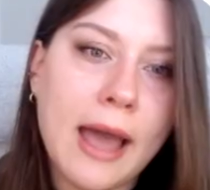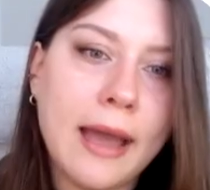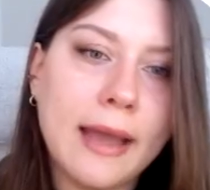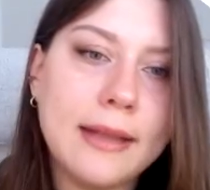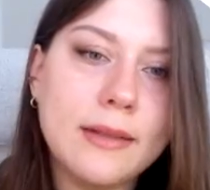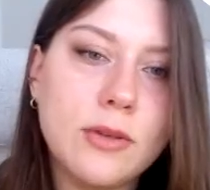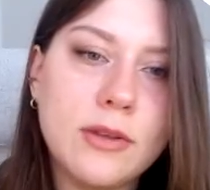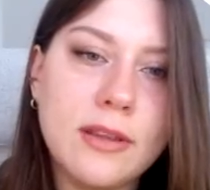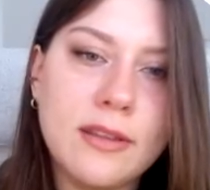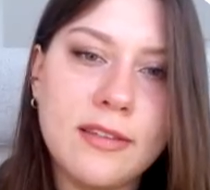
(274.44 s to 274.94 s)

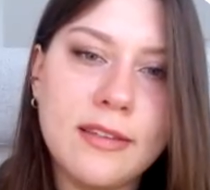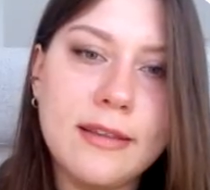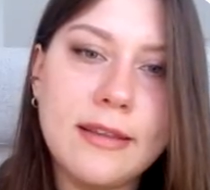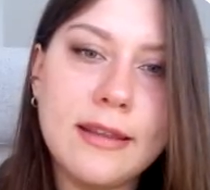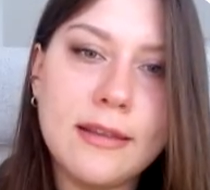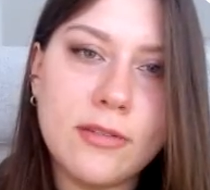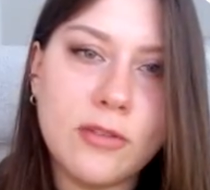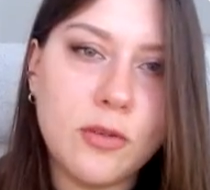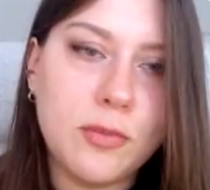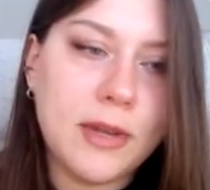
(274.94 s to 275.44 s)
Arrête de dessiner
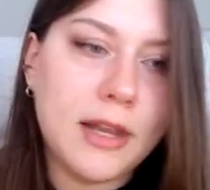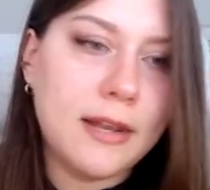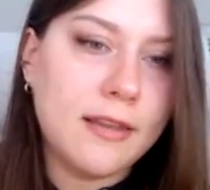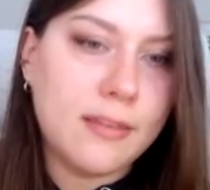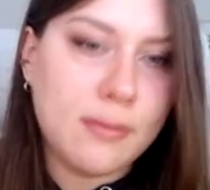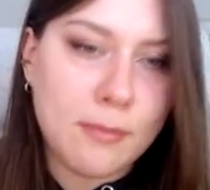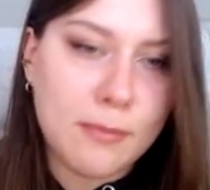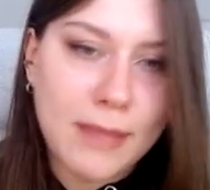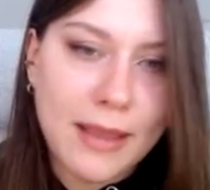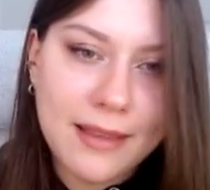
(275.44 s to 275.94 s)
s'il te plaît
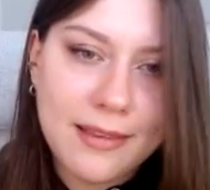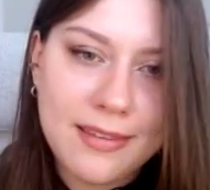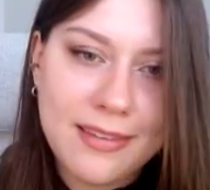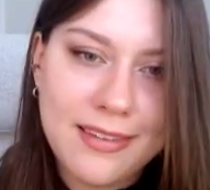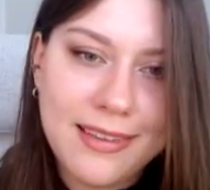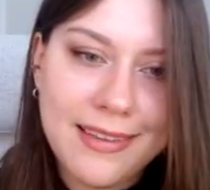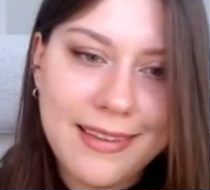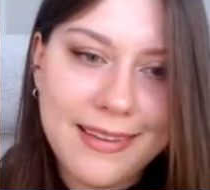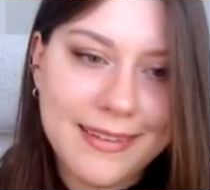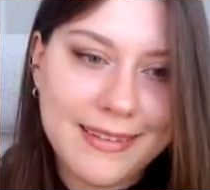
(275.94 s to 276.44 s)
Alice
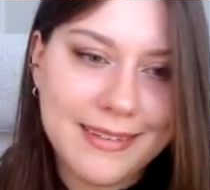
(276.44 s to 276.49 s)
Merci